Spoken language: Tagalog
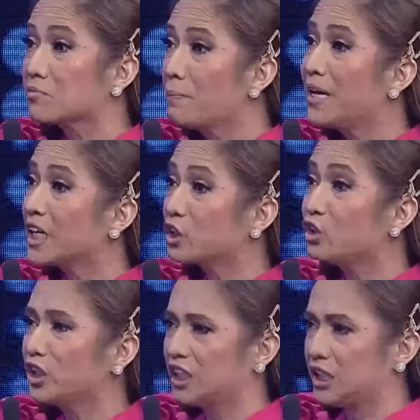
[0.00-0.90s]
Mabigat
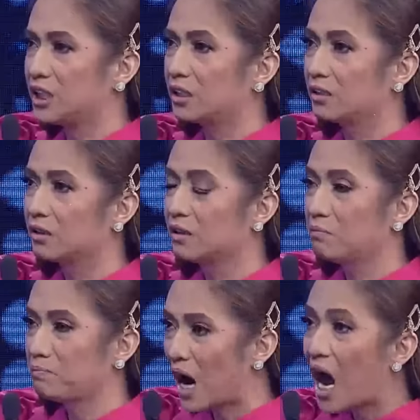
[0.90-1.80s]
yun eh.
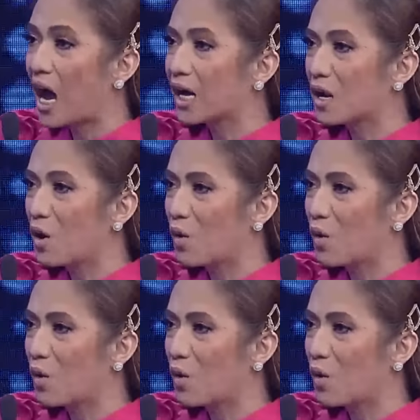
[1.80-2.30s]
Panghaharang